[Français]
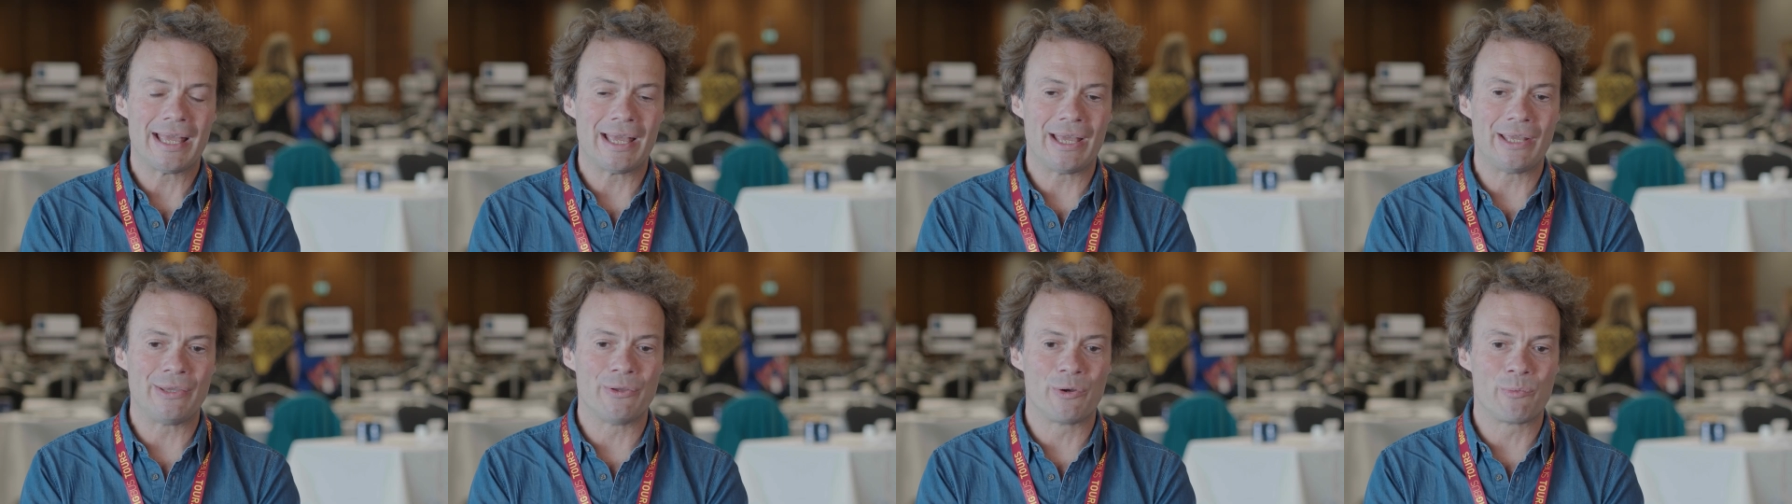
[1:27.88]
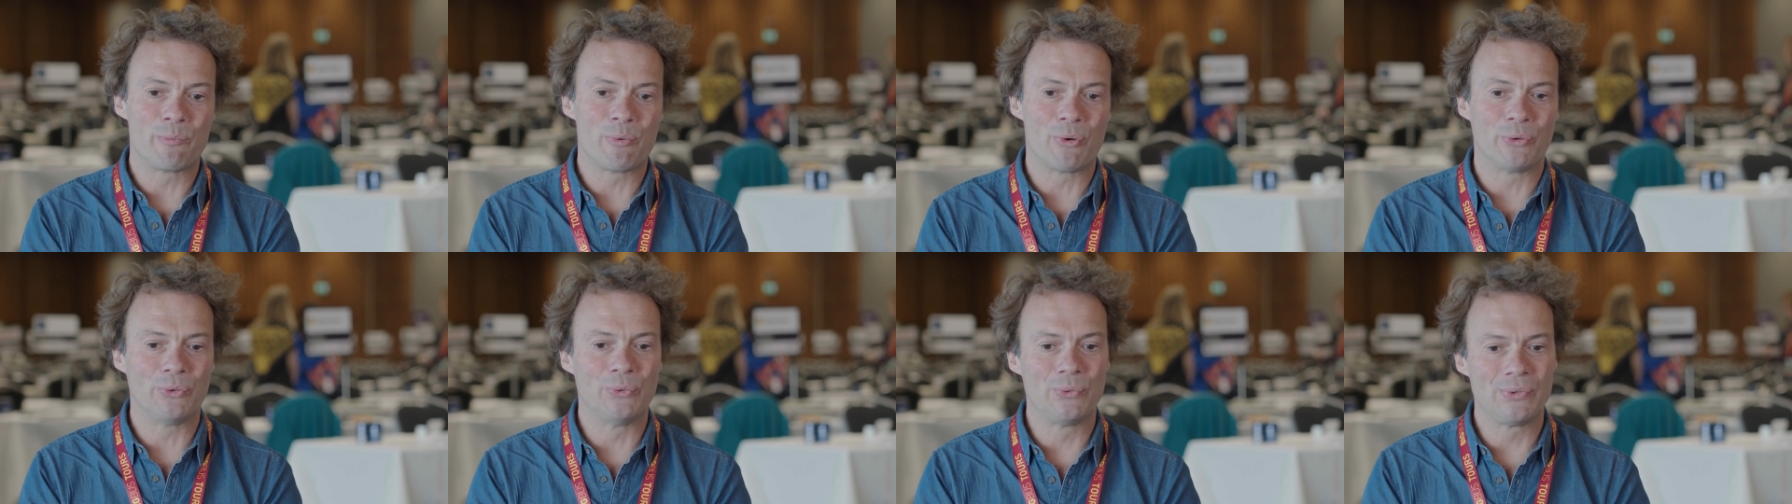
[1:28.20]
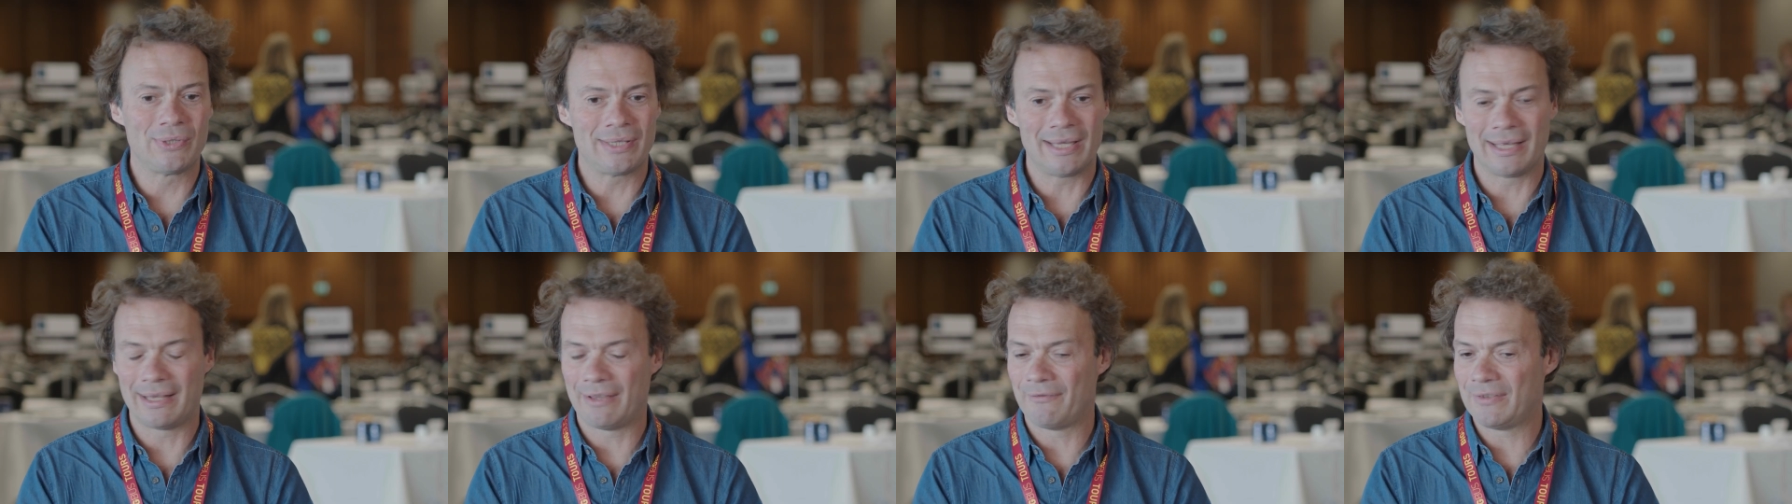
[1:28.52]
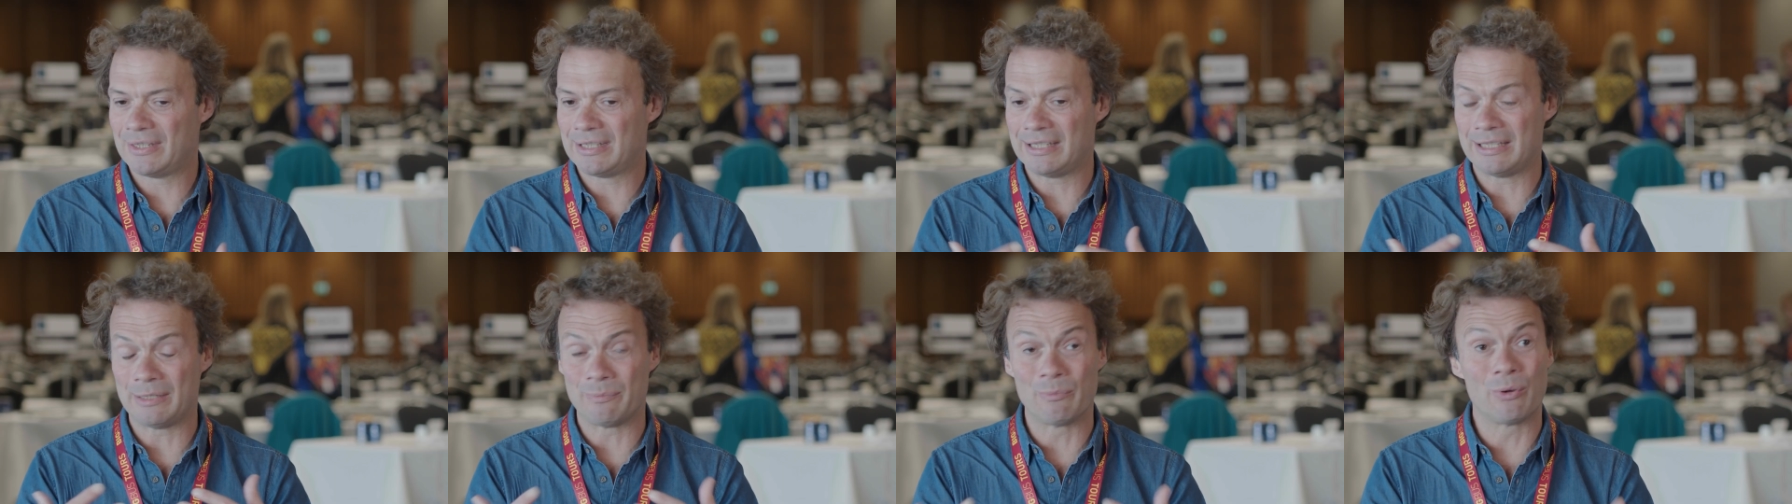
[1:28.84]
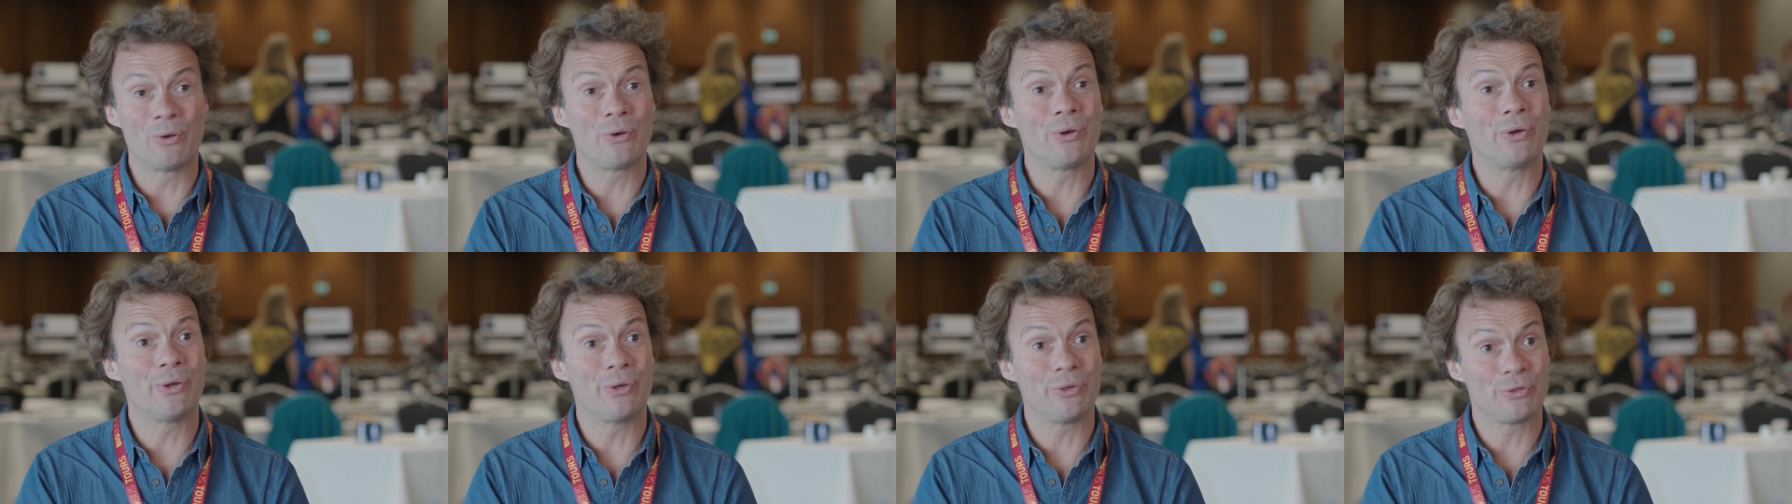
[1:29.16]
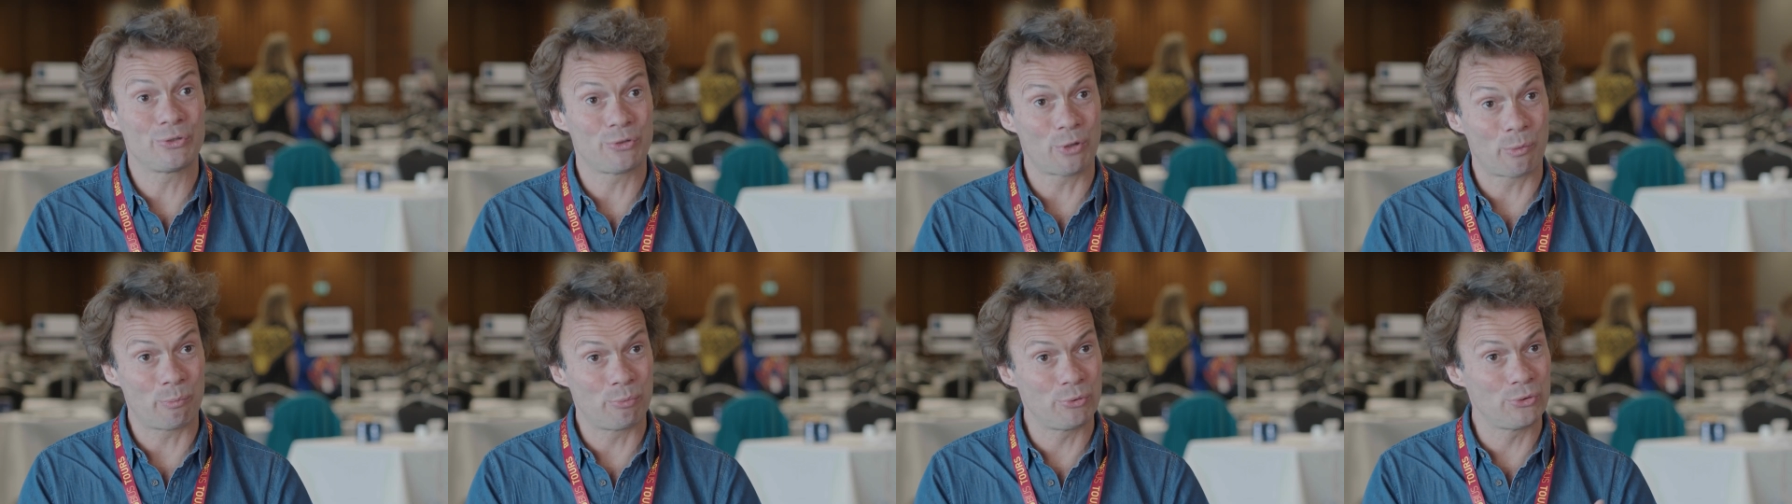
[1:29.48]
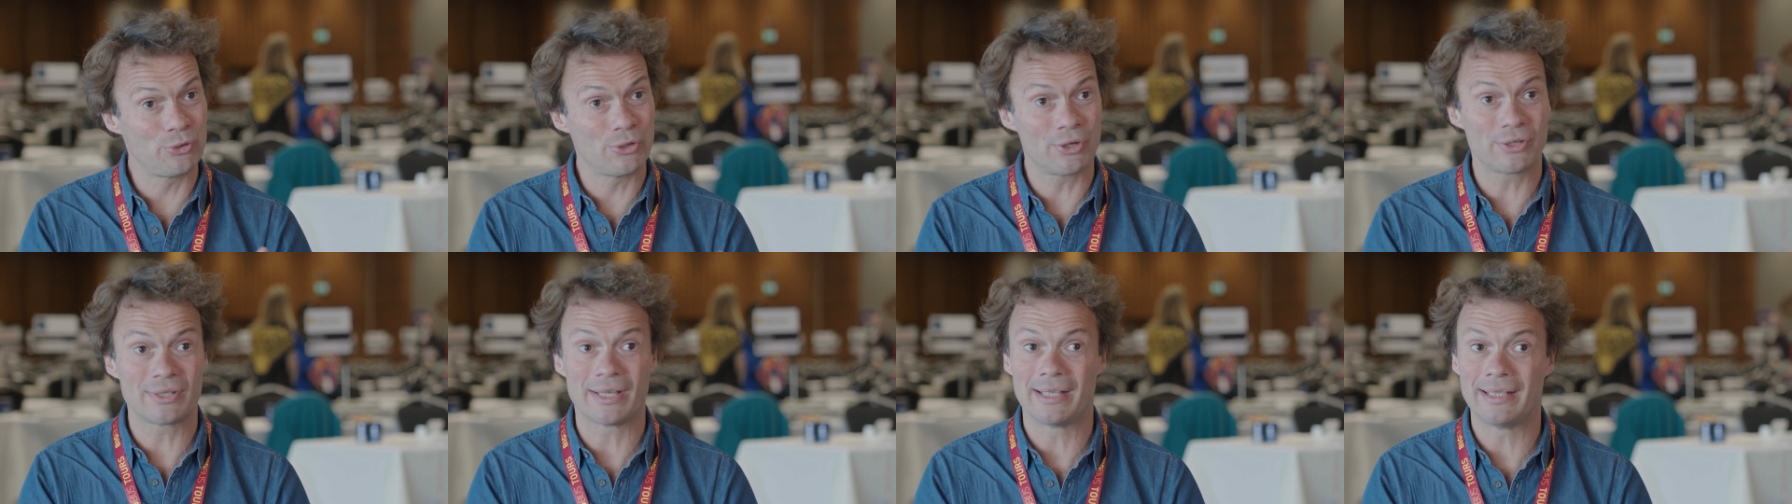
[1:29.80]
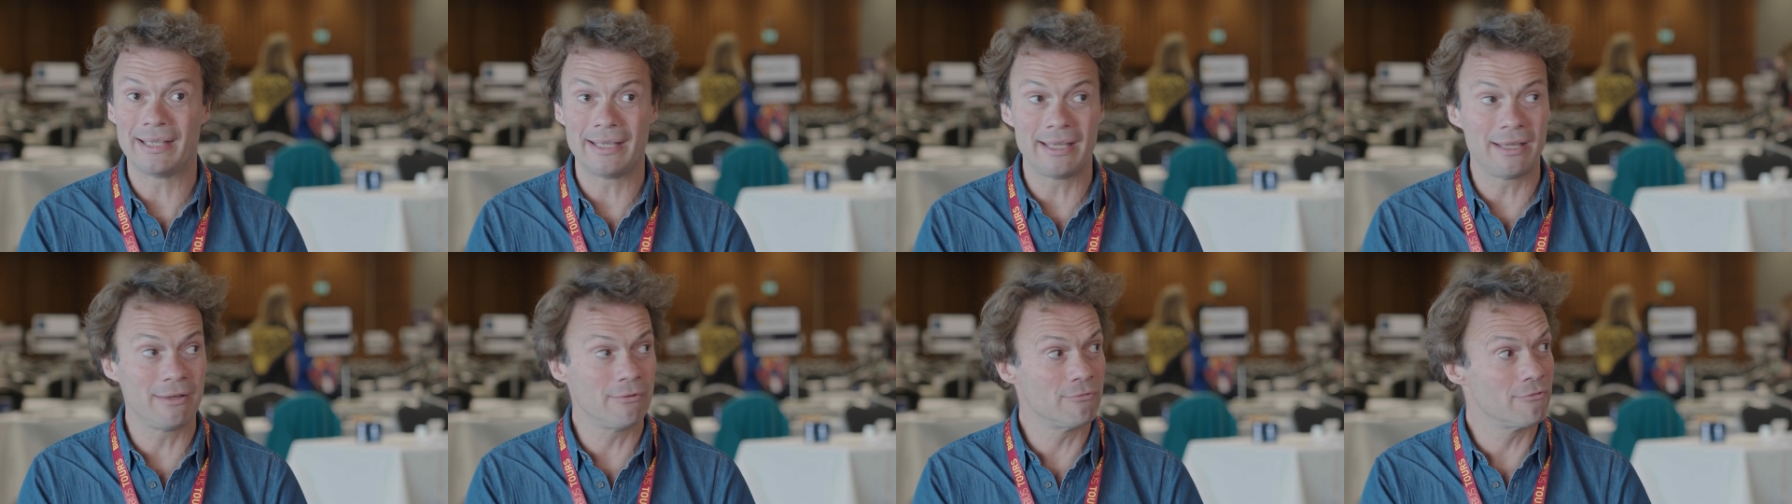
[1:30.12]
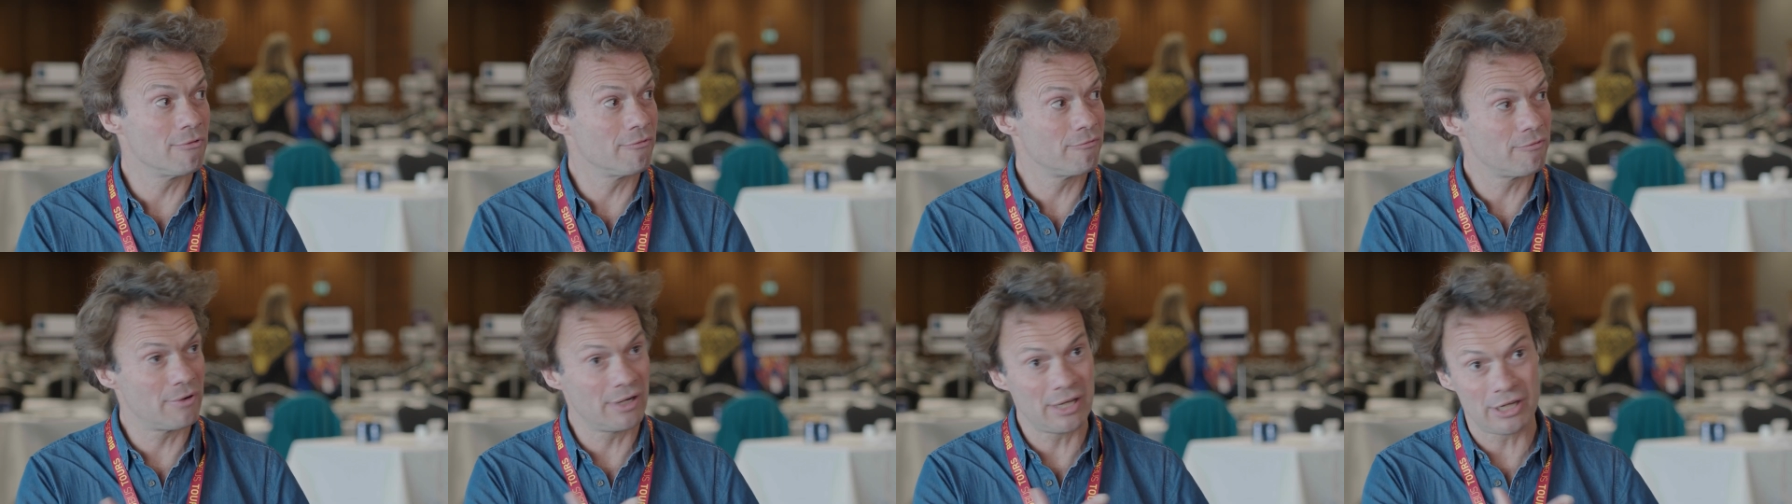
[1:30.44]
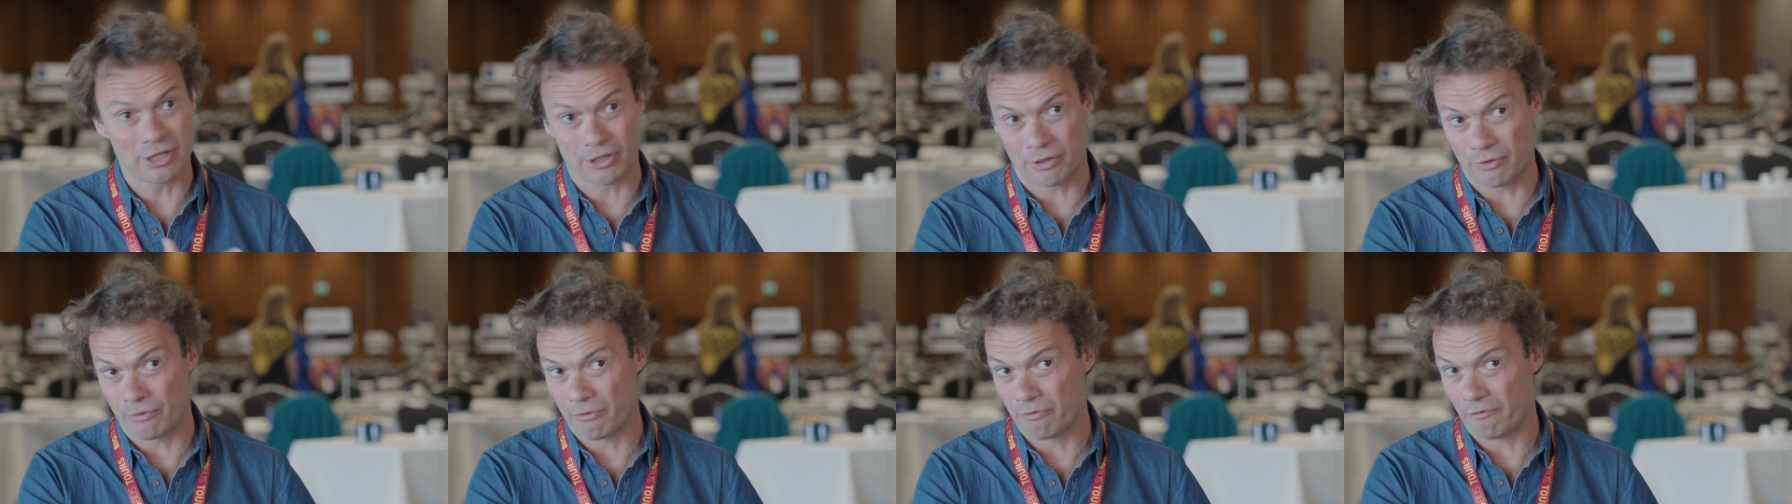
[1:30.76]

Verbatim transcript: Euh, donc pour nous, c'est un investissement sur plusieurs années où on voit les gens,